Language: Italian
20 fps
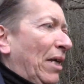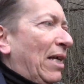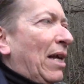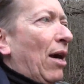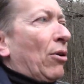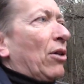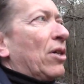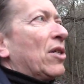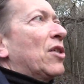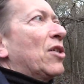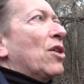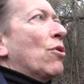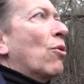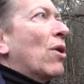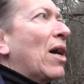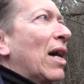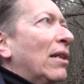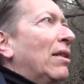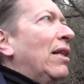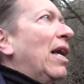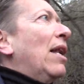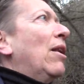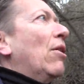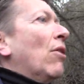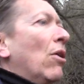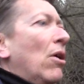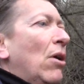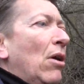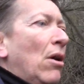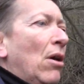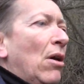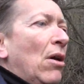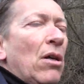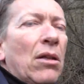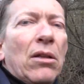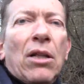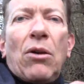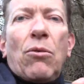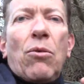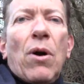È chiaro che se c'è un cartello
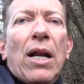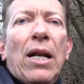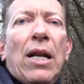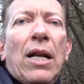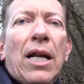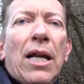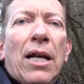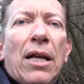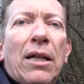di quelli